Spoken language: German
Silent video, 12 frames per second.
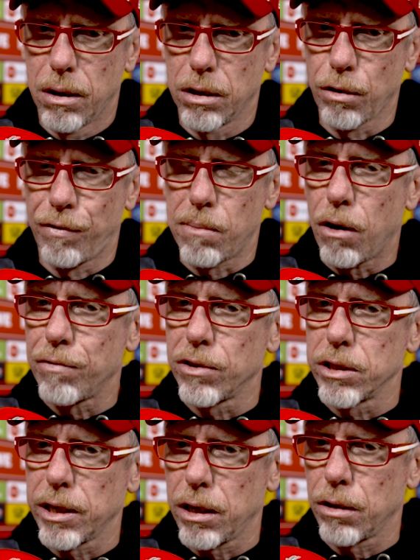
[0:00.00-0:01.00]
Also vom
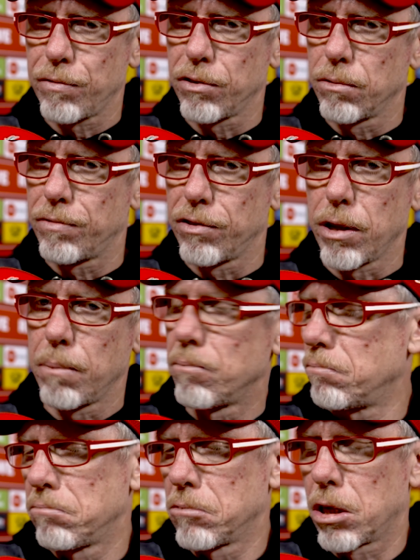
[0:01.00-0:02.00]
Aufwand her und von, von
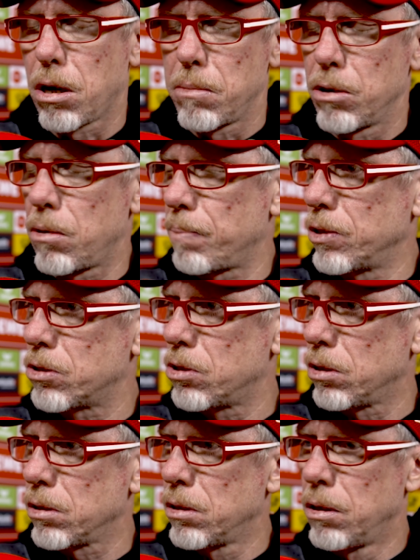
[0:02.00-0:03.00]
dem kann man überhaupt nichts
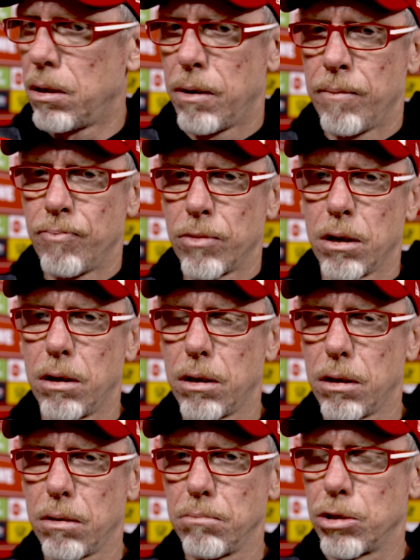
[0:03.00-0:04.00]
sagen.
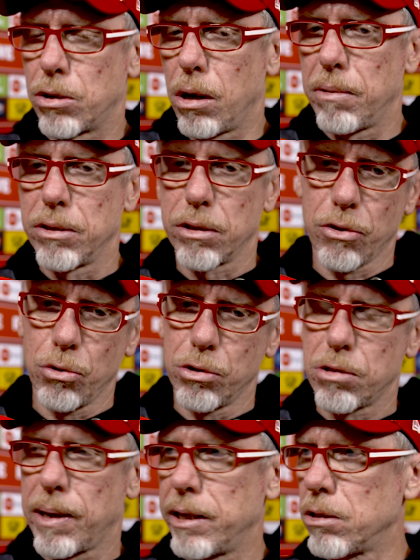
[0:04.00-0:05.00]
Ähm, ist, glaube ich, dann
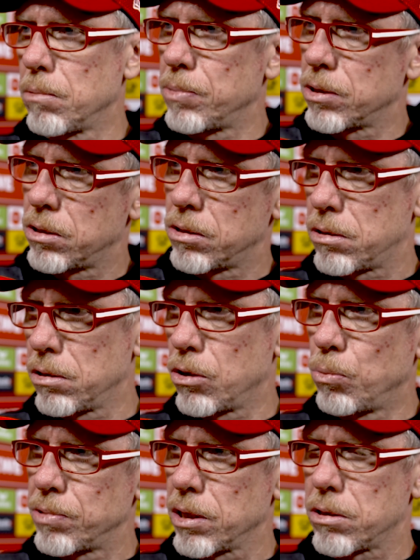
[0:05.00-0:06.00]
0-2 hinten bis ist in
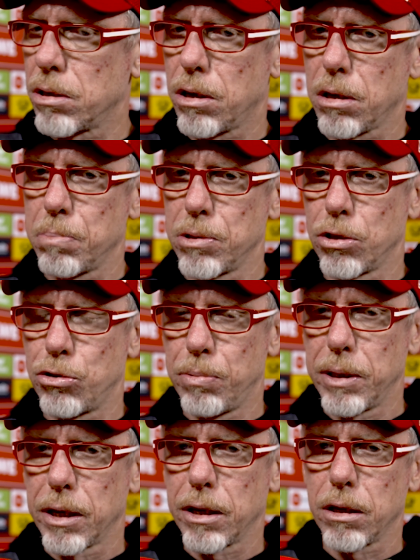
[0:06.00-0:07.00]
der Umsetzung auch ein bisschen
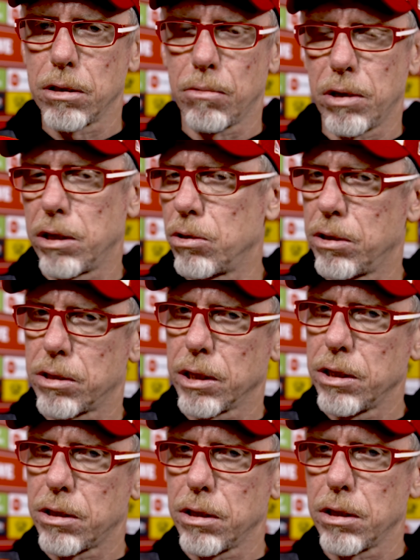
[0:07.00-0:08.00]
schwieriger. Da war nicht alles
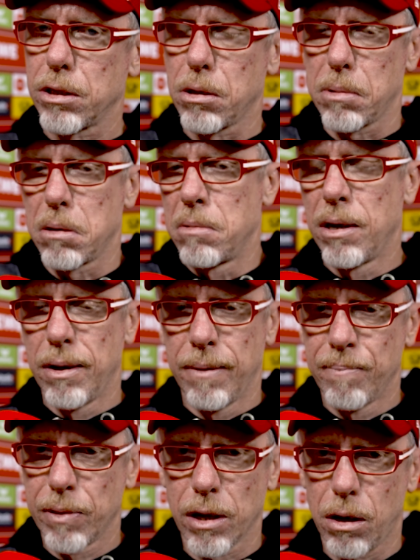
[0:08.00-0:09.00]
richtig, aber,
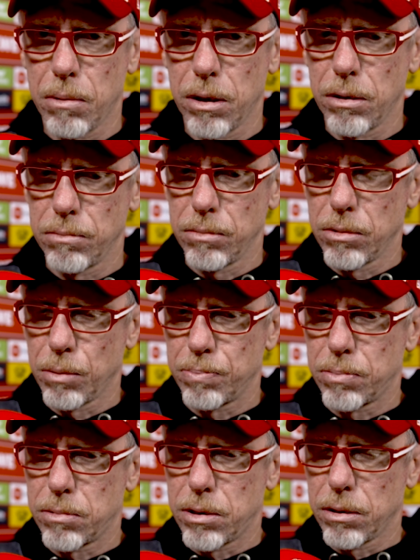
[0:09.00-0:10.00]
aber ich
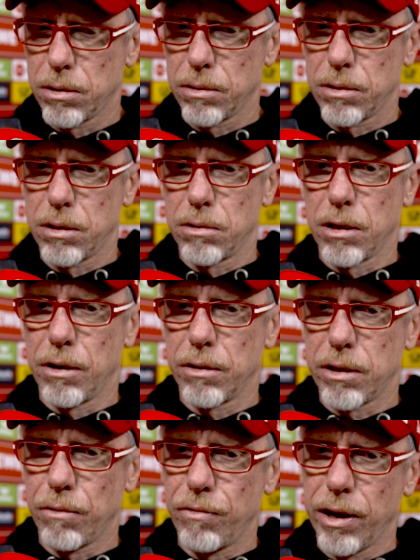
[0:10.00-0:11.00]
habe äh,
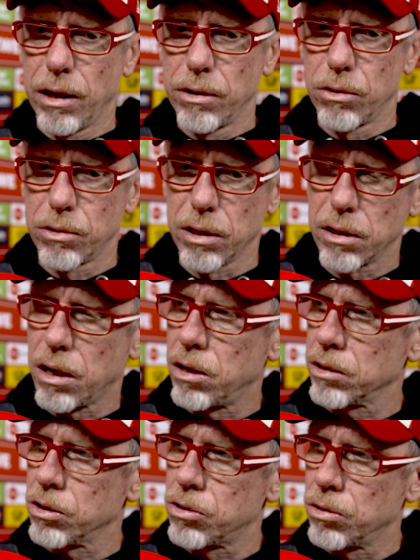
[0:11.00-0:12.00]
den, den Willen und den
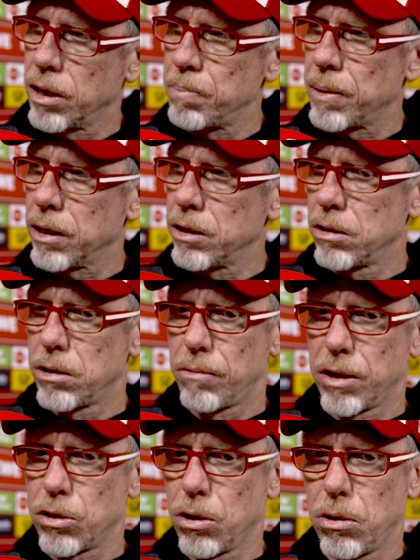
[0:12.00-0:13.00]
Drang, das zu reparieren, der
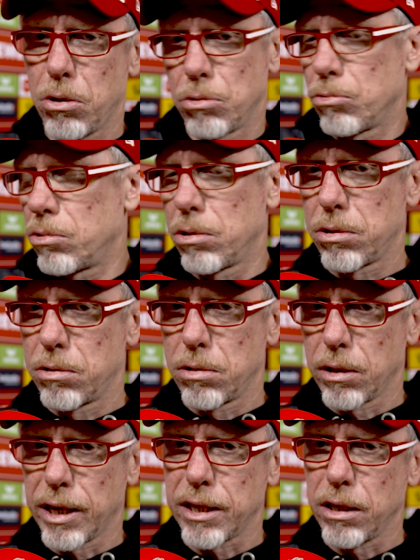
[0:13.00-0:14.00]
war da und
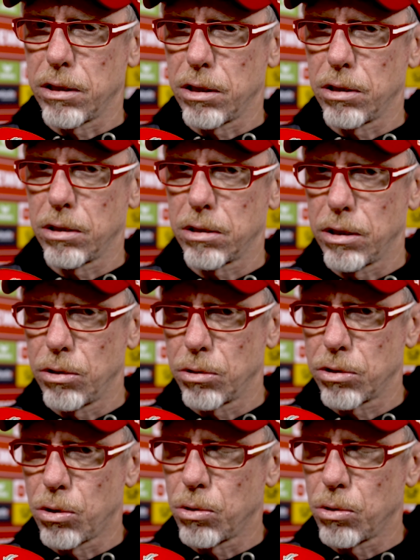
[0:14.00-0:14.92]
das rechne ich den, den Jungs